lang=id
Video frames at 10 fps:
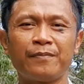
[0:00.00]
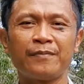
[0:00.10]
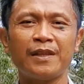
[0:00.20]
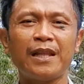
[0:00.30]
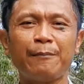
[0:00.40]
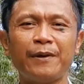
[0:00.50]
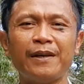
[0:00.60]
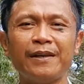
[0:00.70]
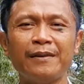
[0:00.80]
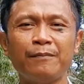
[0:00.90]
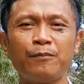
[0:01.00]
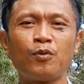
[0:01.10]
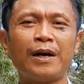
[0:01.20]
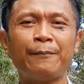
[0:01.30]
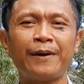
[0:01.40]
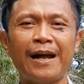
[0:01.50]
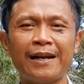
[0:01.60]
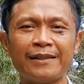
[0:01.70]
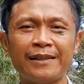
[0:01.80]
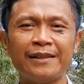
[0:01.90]
Tetapi bukan
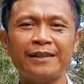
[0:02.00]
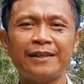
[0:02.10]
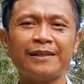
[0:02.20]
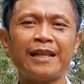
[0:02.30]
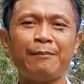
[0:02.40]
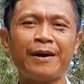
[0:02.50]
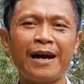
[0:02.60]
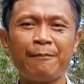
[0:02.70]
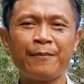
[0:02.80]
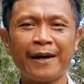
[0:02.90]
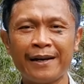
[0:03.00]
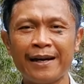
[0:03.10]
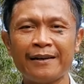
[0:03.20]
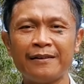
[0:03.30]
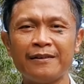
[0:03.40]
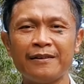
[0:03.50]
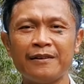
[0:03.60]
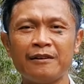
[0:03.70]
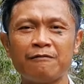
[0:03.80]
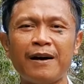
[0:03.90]
berarti kita mengabaikan
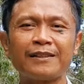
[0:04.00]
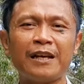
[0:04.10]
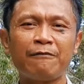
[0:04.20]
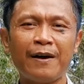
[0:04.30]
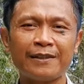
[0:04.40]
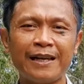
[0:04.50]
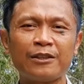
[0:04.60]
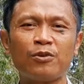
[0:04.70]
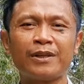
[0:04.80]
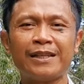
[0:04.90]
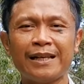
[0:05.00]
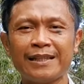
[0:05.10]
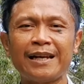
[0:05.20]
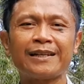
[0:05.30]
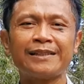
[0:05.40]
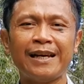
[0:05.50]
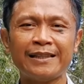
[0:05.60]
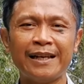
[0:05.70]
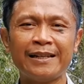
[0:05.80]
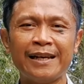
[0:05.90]
fakta-fakta atau
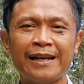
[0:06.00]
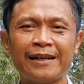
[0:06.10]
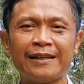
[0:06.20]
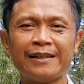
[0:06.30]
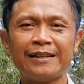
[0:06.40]
kenyataan-kenyataan yang